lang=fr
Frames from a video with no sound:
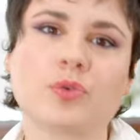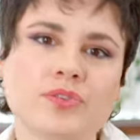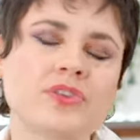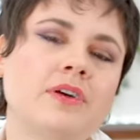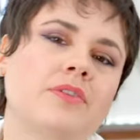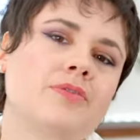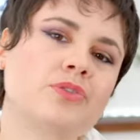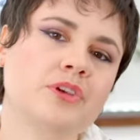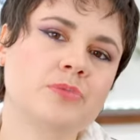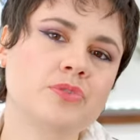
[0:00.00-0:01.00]
Conservez
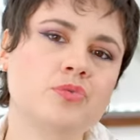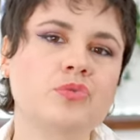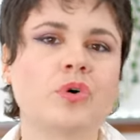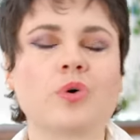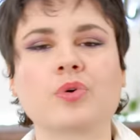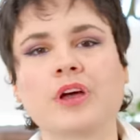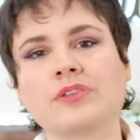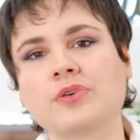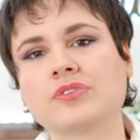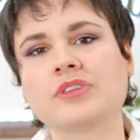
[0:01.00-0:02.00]
vos habitudes en
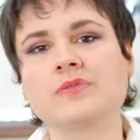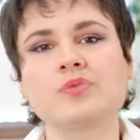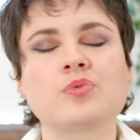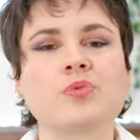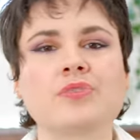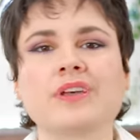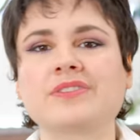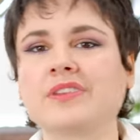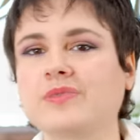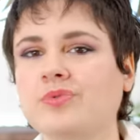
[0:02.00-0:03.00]
regardant ce qui vous convient,
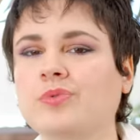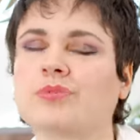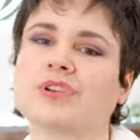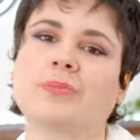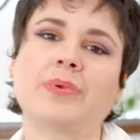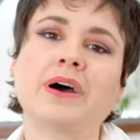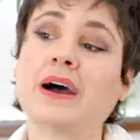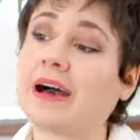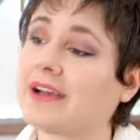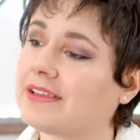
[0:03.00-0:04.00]
ce qui ne vous convient
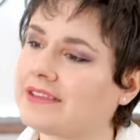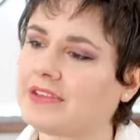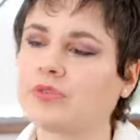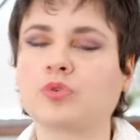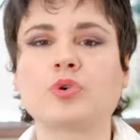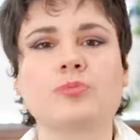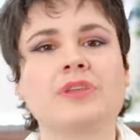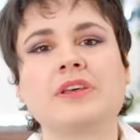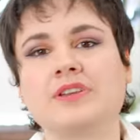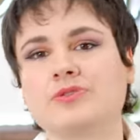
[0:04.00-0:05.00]
pas. Arrêtez de
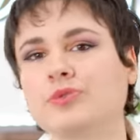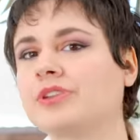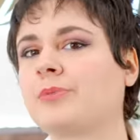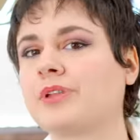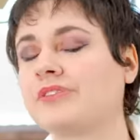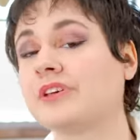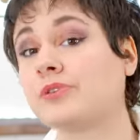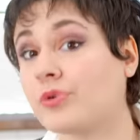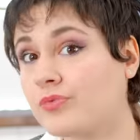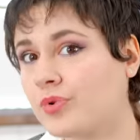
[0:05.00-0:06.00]
copier les journées dans mon
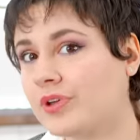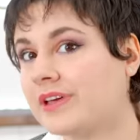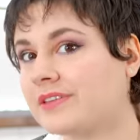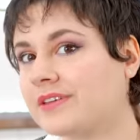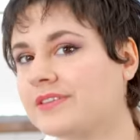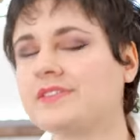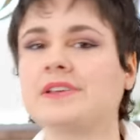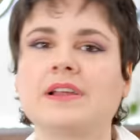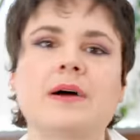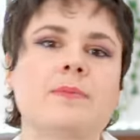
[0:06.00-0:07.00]
assiette que vous regardez ici
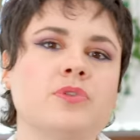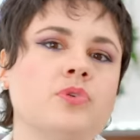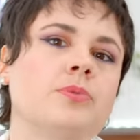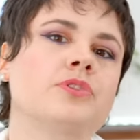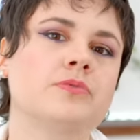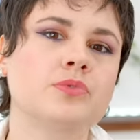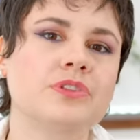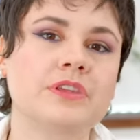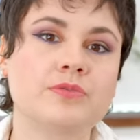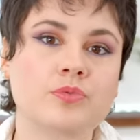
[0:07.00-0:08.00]
et là, mais demandez-vous
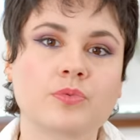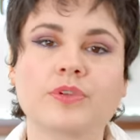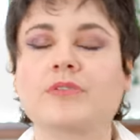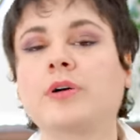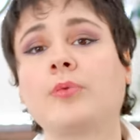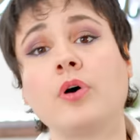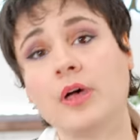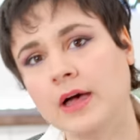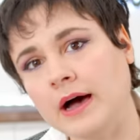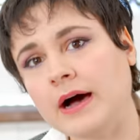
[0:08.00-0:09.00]
ce qui vous convient vraiment
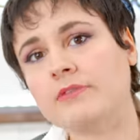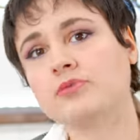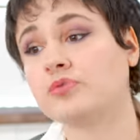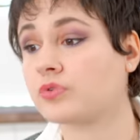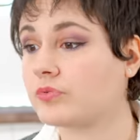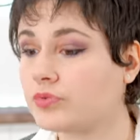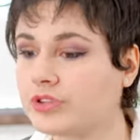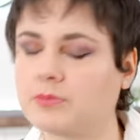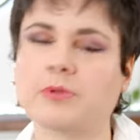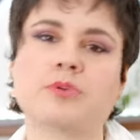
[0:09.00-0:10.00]
à vous, ce que
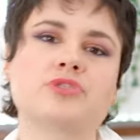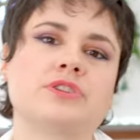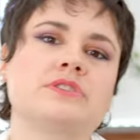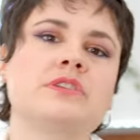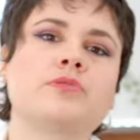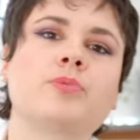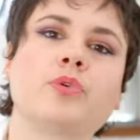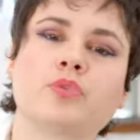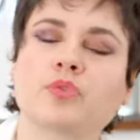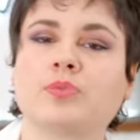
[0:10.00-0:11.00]
vous aimez manger, ce qui vous
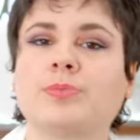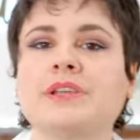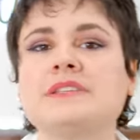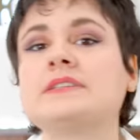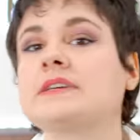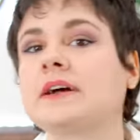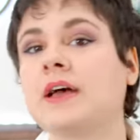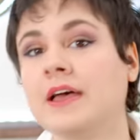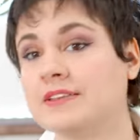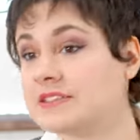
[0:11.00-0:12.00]
procure du plaisir,
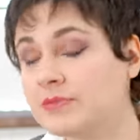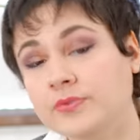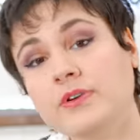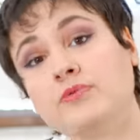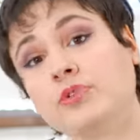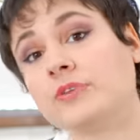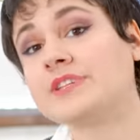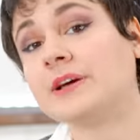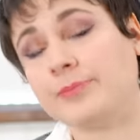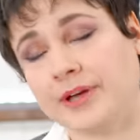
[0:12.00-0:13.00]
ce qui vous fait vous
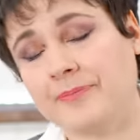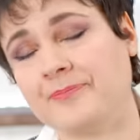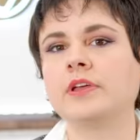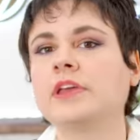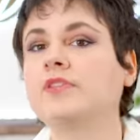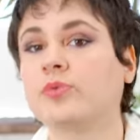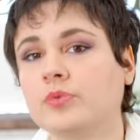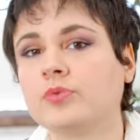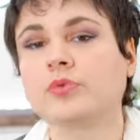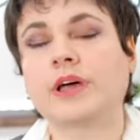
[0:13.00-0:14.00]
sentir bien. Et
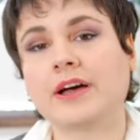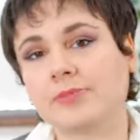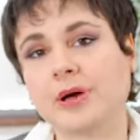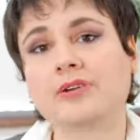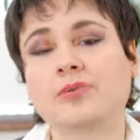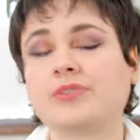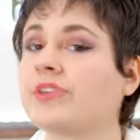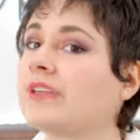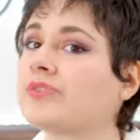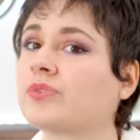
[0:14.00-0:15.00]
non, on n'arrête pas le
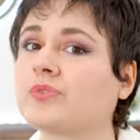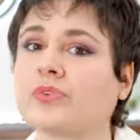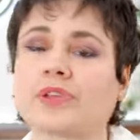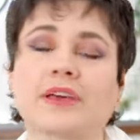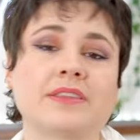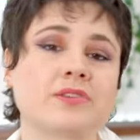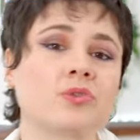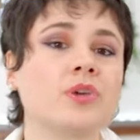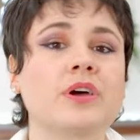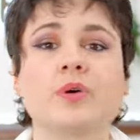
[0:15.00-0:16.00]
gluten, sauf en cas
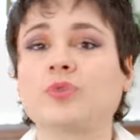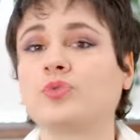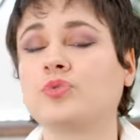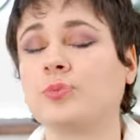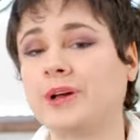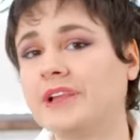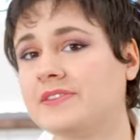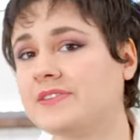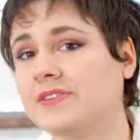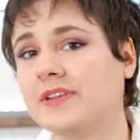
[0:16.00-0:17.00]
d'intolérance ou de
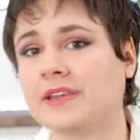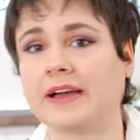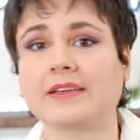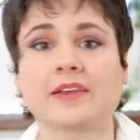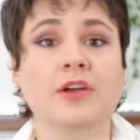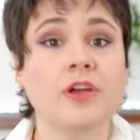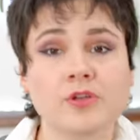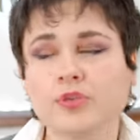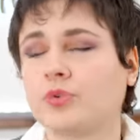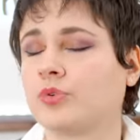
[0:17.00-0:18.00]
maladie cœliaque.
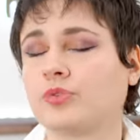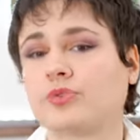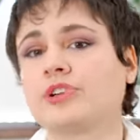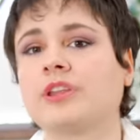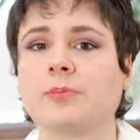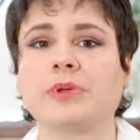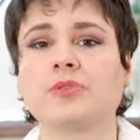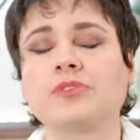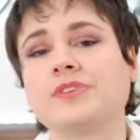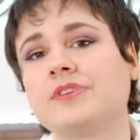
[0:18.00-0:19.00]
Non, le soja n'est pas
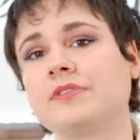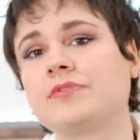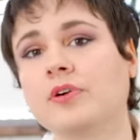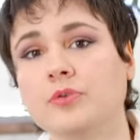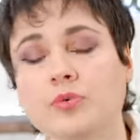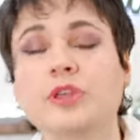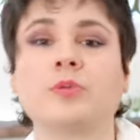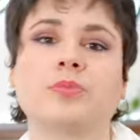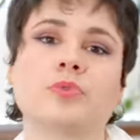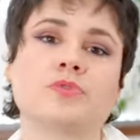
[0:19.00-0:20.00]
nocif. Oui,
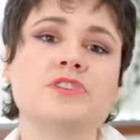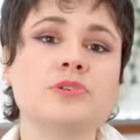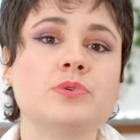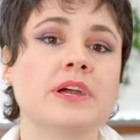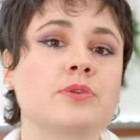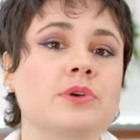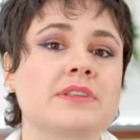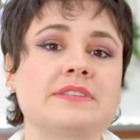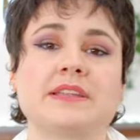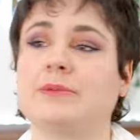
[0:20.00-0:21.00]
on peut continuer à cuire
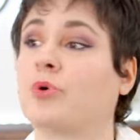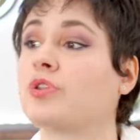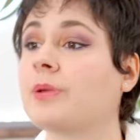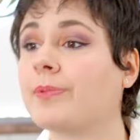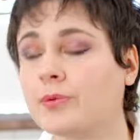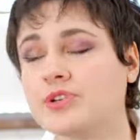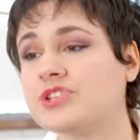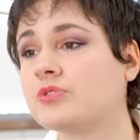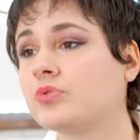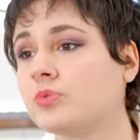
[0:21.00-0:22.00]
des aliments, on n'est pas
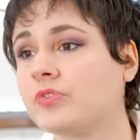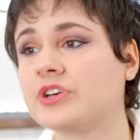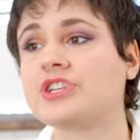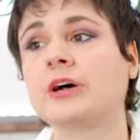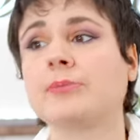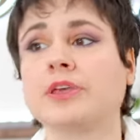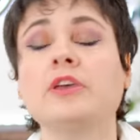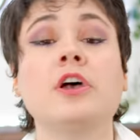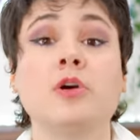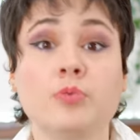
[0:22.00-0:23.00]
obligé de tout faire
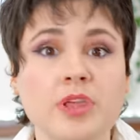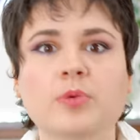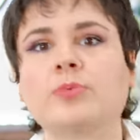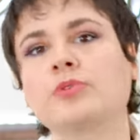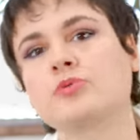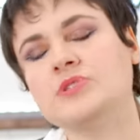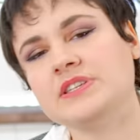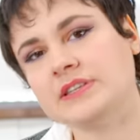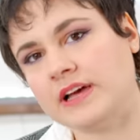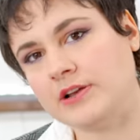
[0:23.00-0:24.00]
germer. Oui, on peut
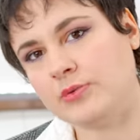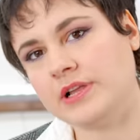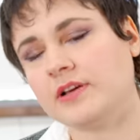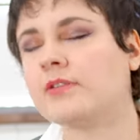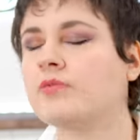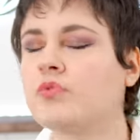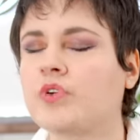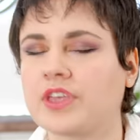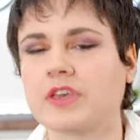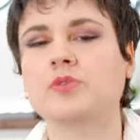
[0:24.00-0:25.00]
cuisiner à l'huile. Vous
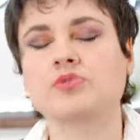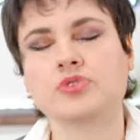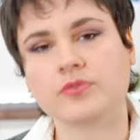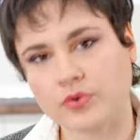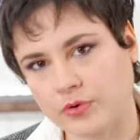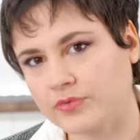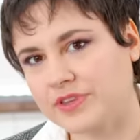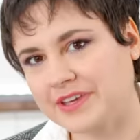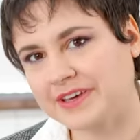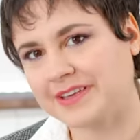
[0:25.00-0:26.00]
voyez où je veux en
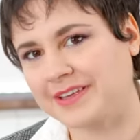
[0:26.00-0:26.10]
venir